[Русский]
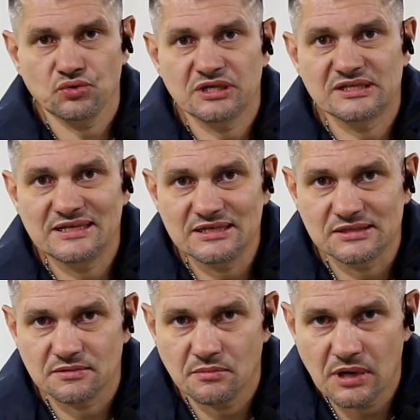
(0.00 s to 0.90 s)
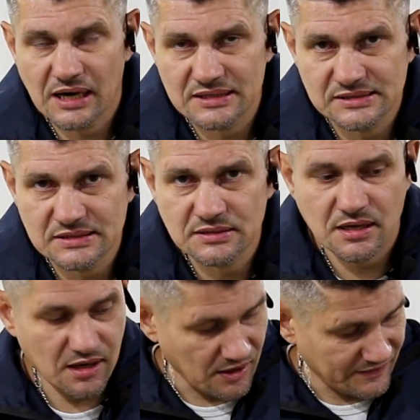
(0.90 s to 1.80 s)
у нас есть магазин
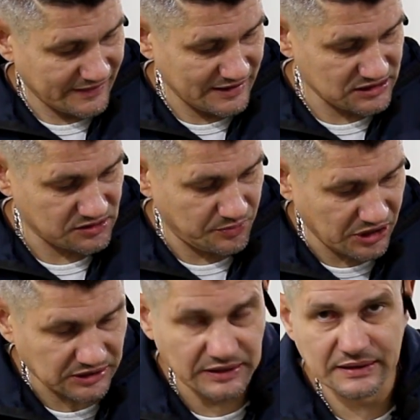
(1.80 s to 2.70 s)
«Автоспектр»,